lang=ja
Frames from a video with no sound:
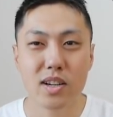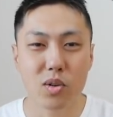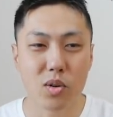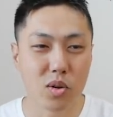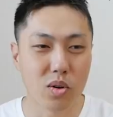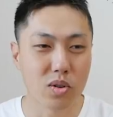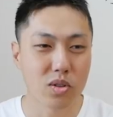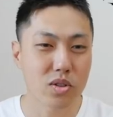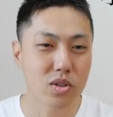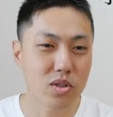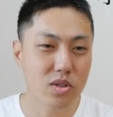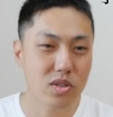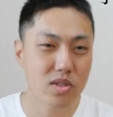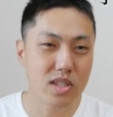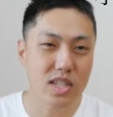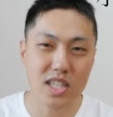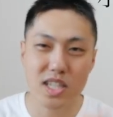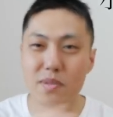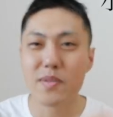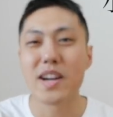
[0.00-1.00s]
こう
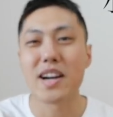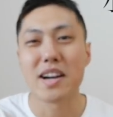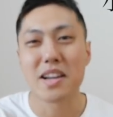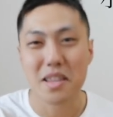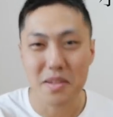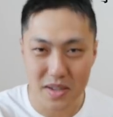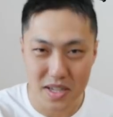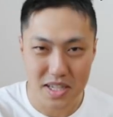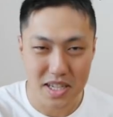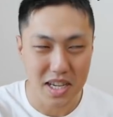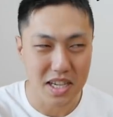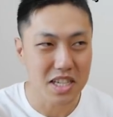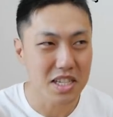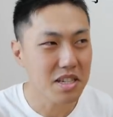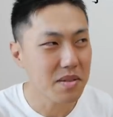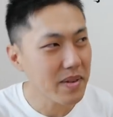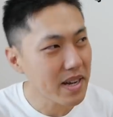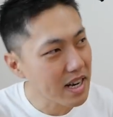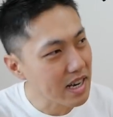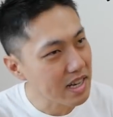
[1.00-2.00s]
いじめられてましたい
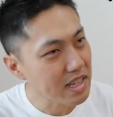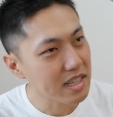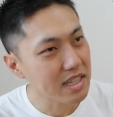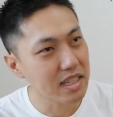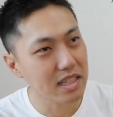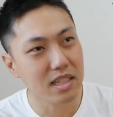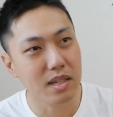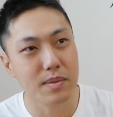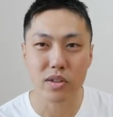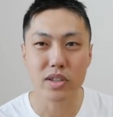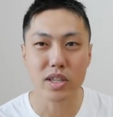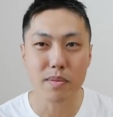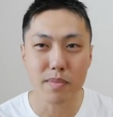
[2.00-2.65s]
じめられてたというか、まあ、